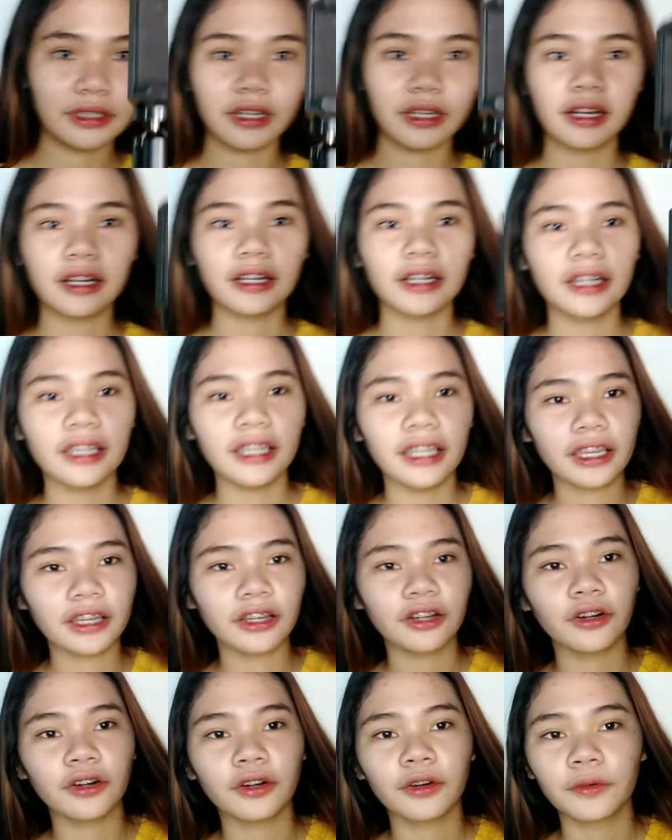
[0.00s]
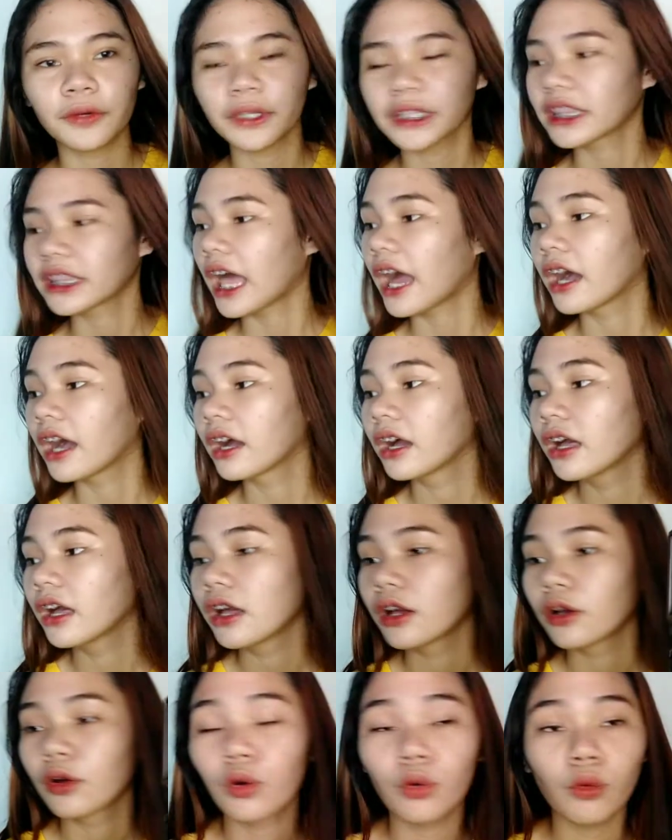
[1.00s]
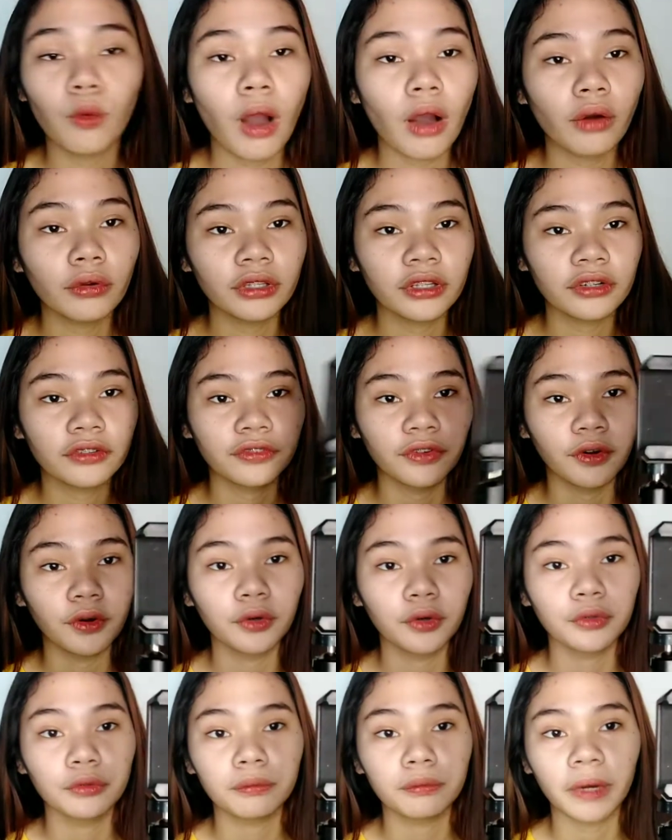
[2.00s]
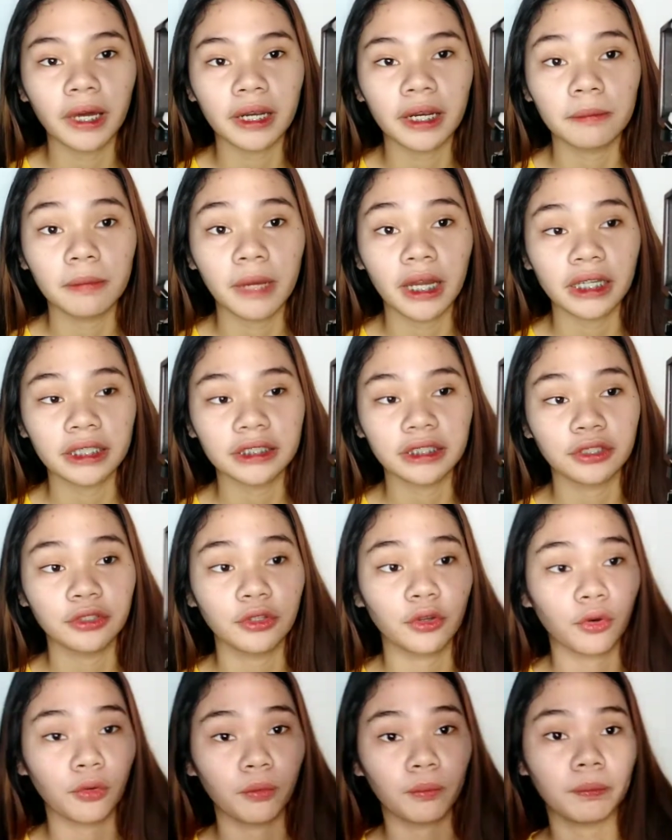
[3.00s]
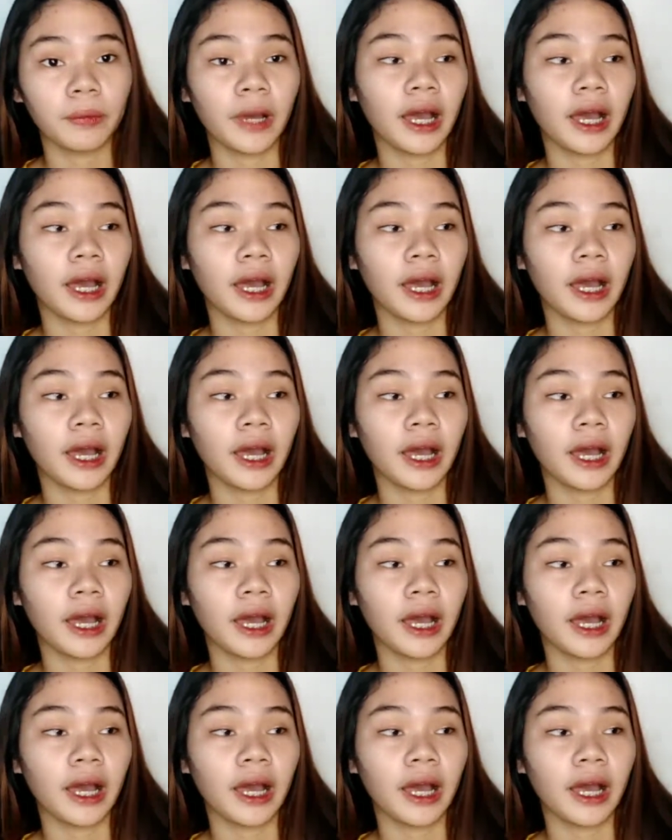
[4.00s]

Ang galing, oh. Wait lang. Kukuha ko ng phone para makita nyo kung